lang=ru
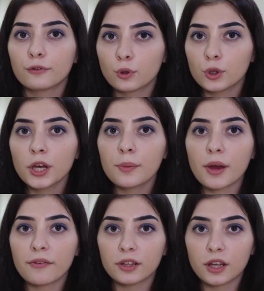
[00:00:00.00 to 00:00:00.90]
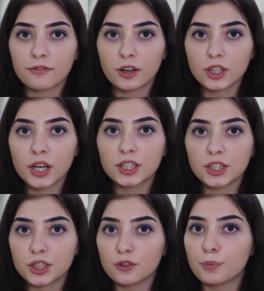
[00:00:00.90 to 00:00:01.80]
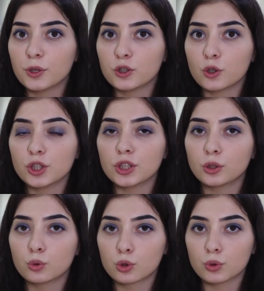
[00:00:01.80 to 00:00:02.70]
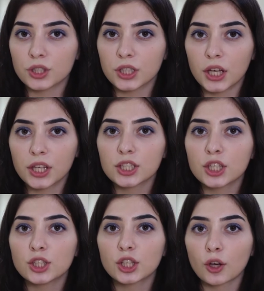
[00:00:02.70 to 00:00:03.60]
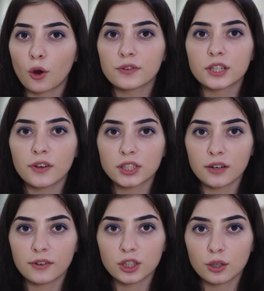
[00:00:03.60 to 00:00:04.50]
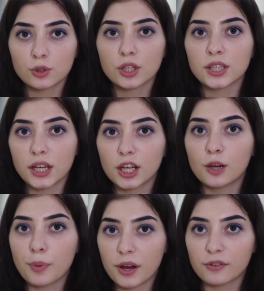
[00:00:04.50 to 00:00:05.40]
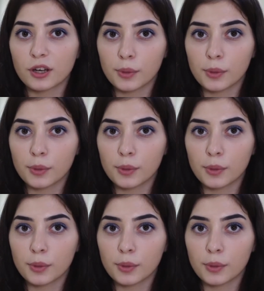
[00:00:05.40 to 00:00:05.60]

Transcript: В той необъявленной войне осетины в пересчете на душу населения среди героев Советского Союза заняли первое